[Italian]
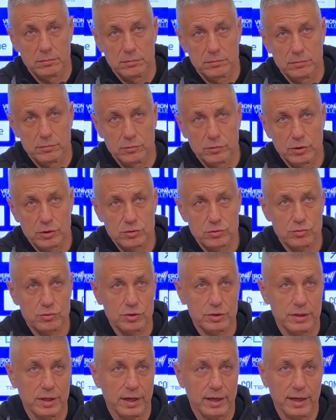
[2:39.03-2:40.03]
una
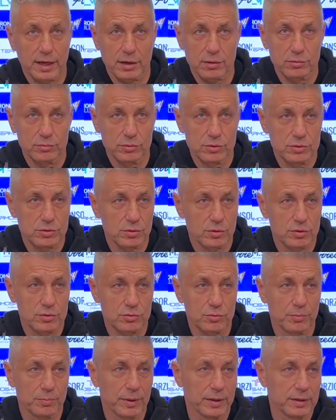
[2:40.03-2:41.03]
società che ha condizioni
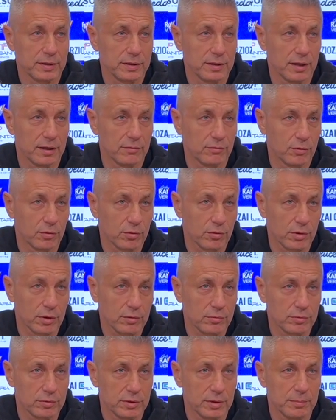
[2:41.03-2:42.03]
stupende di lavoro e
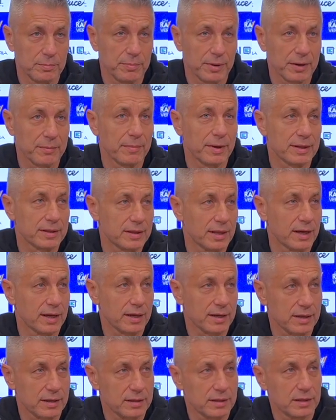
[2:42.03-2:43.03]
quindi permette
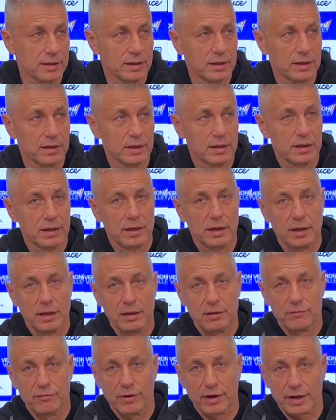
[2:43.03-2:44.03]
anche di
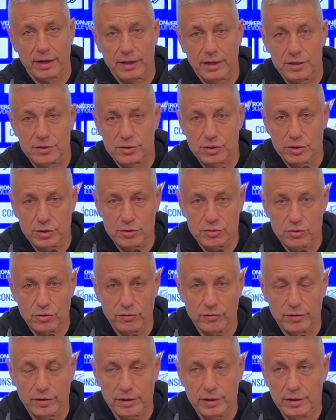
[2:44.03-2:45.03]
far crescere i
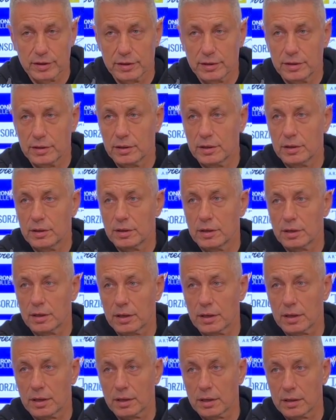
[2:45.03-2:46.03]
giovani.
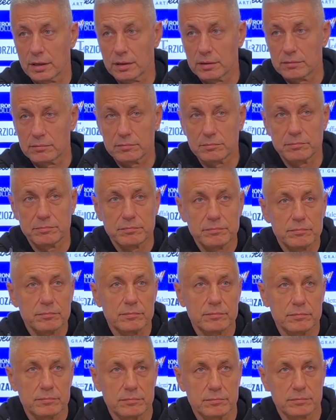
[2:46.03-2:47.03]
Eh,
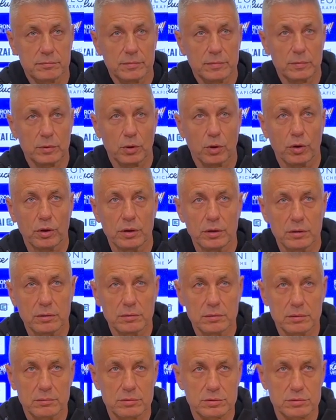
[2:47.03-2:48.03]
noi
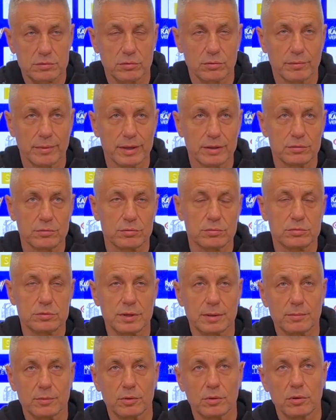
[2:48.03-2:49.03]
in questo momento
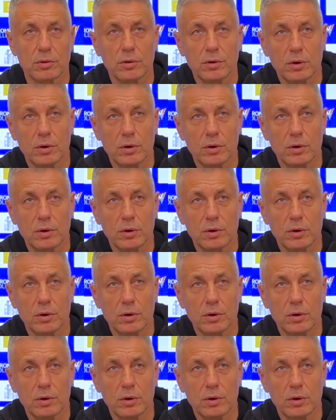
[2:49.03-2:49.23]
siamo